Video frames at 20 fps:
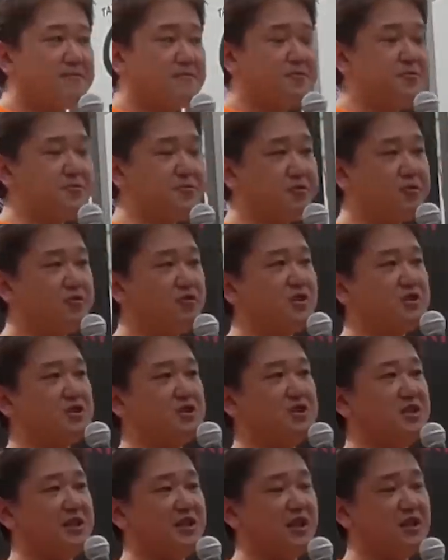こういう人
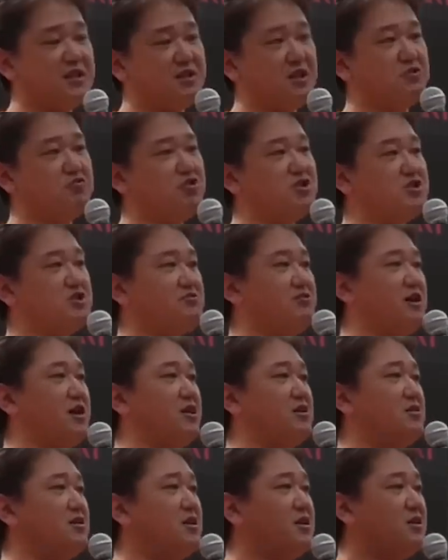たちになった人たち
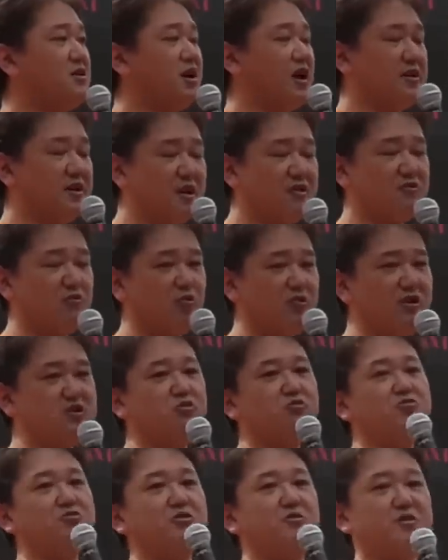は必ず
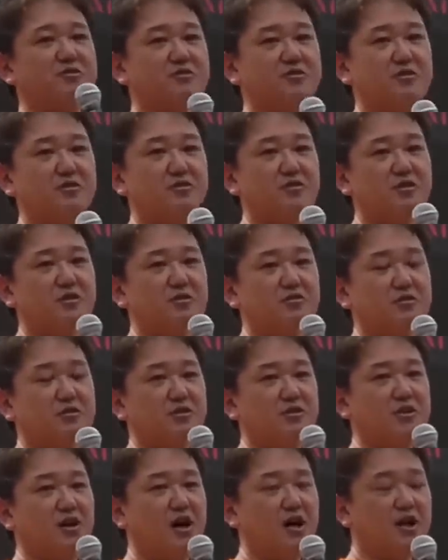同じことを言います。
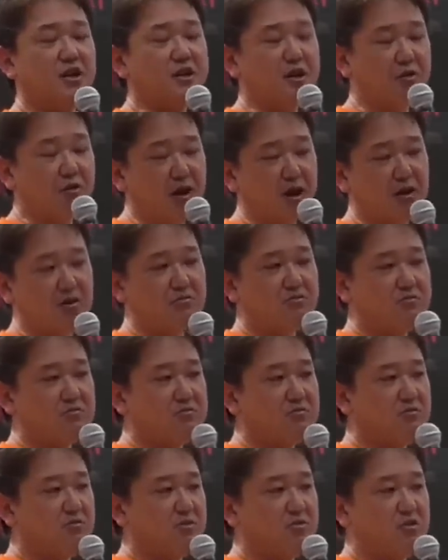あなたは
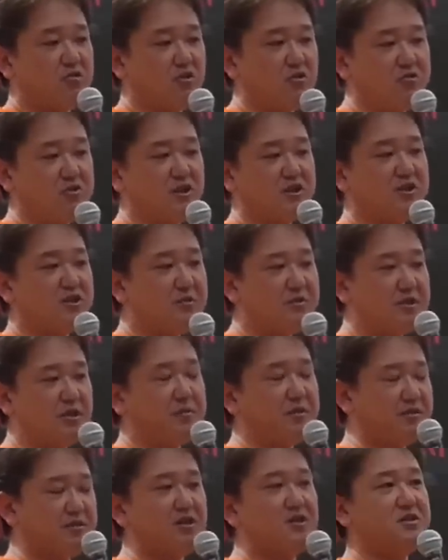そんなに食べ
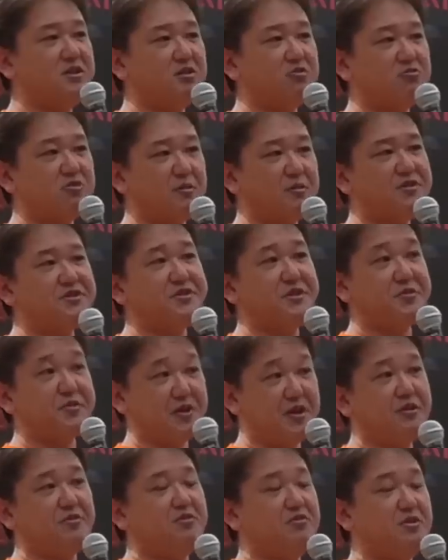てませんって言ってました
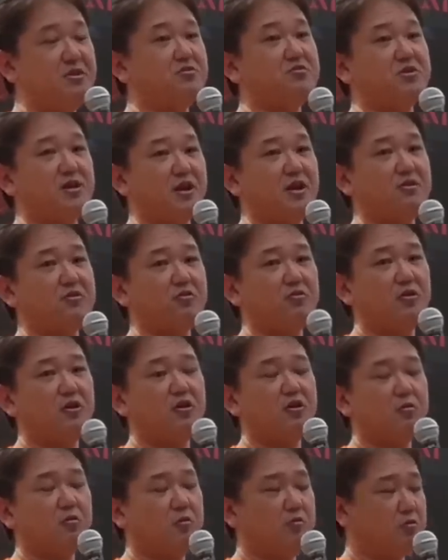よねって言ったら、
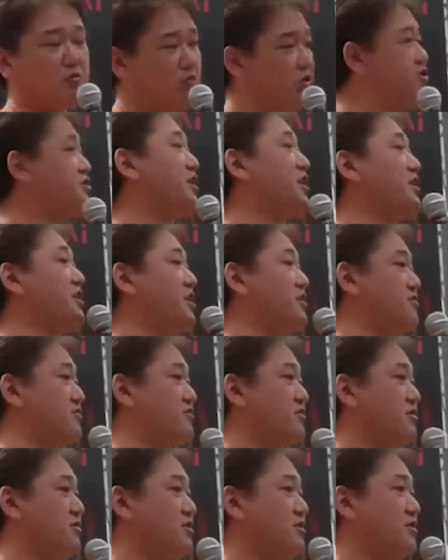申し訳ない
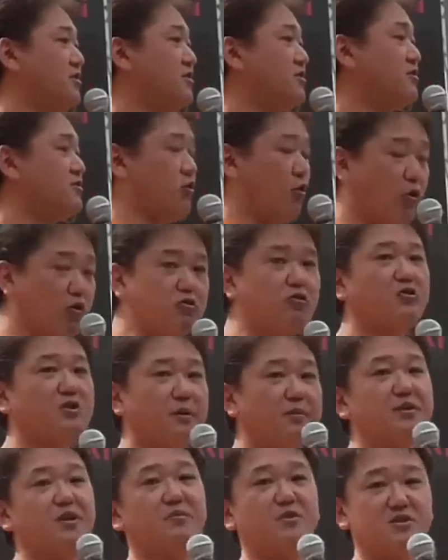です。相当
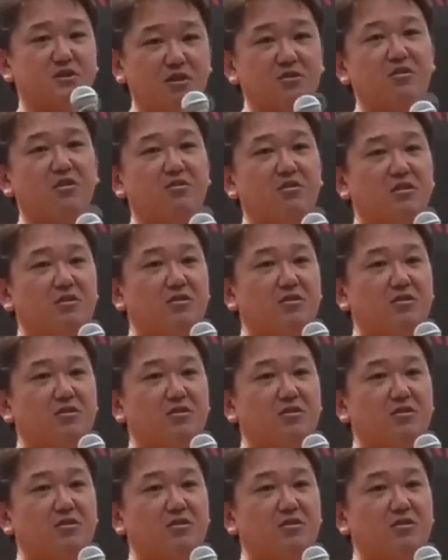食べてました。